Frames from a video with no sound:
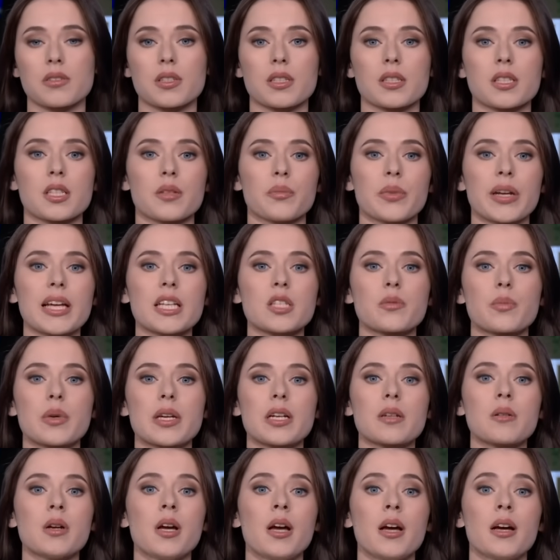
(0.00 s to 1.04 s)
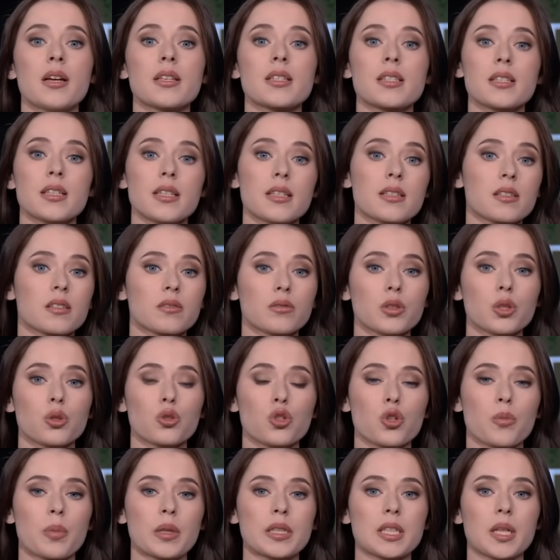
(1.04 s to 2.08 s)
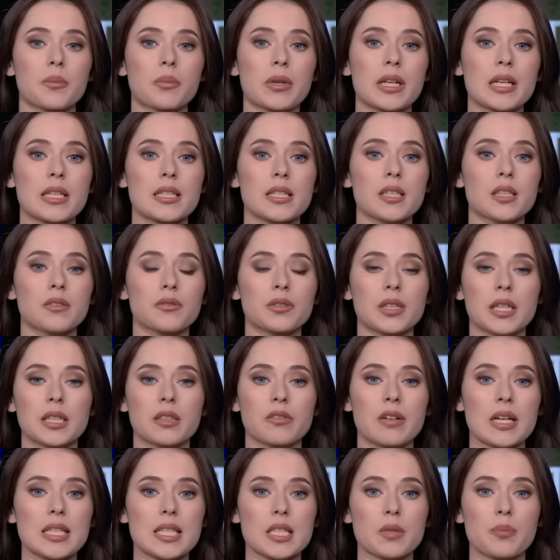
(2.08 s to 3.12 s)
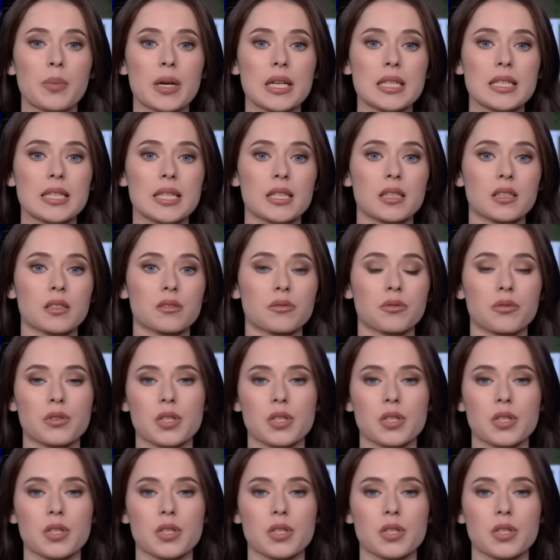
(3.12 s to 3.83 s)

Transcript: В сентябре Сбер снизил выдачу потребкредитов на 20%.